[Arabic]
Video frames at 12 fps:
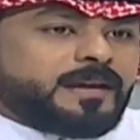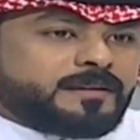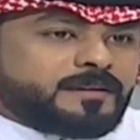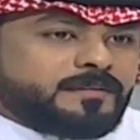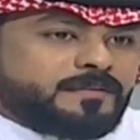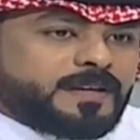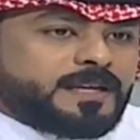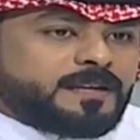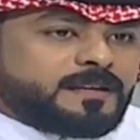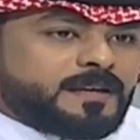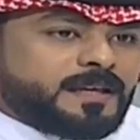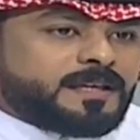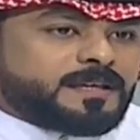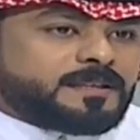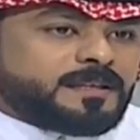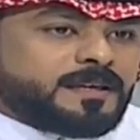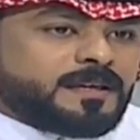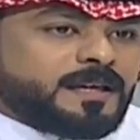صعبة صعبة فعلا صعبة اكيد
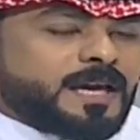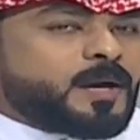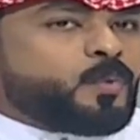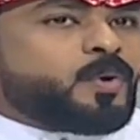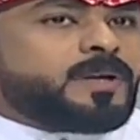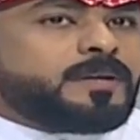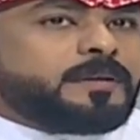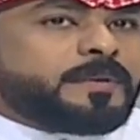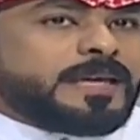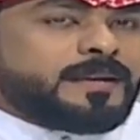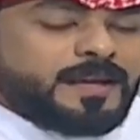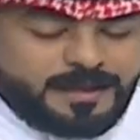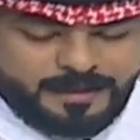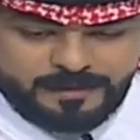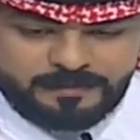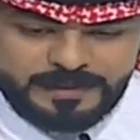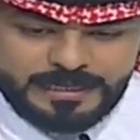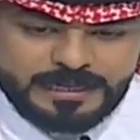ويمكن انا
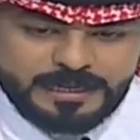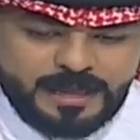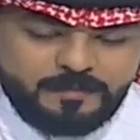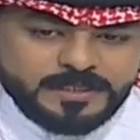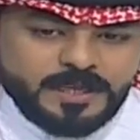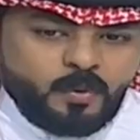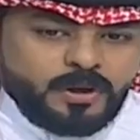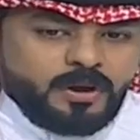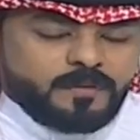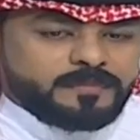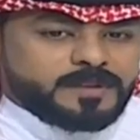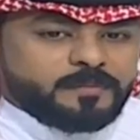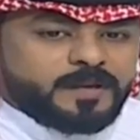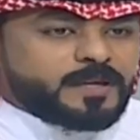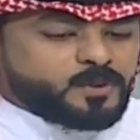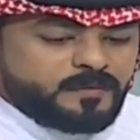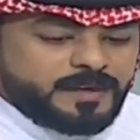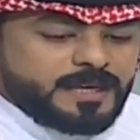بالامس او اليوم يمكن
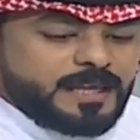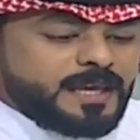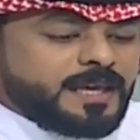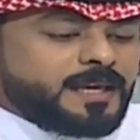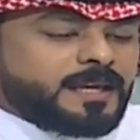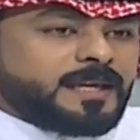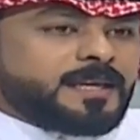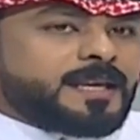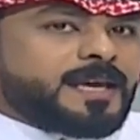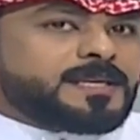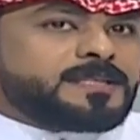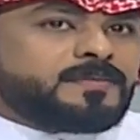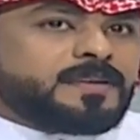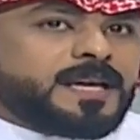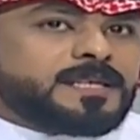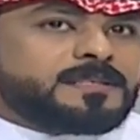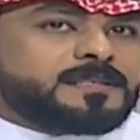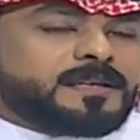اشوف ان يعني الناس في
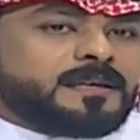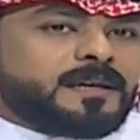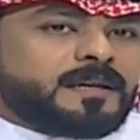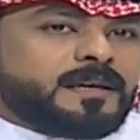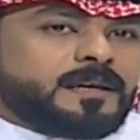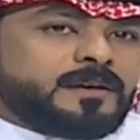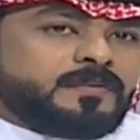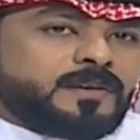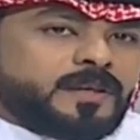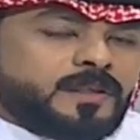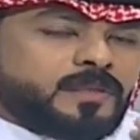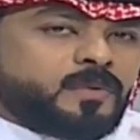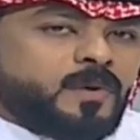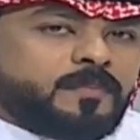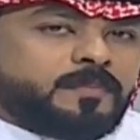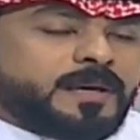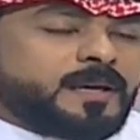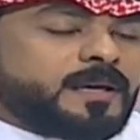ناس يعني في
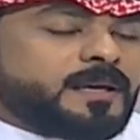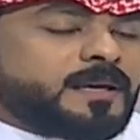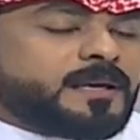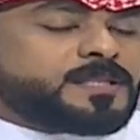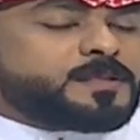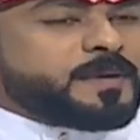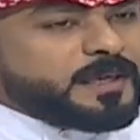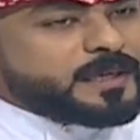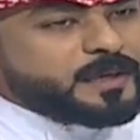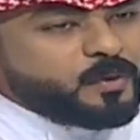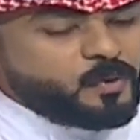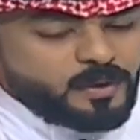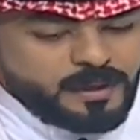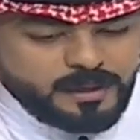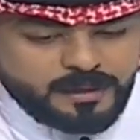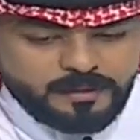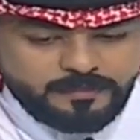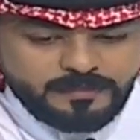ثواب سبيعي اللي
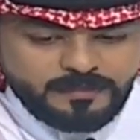هو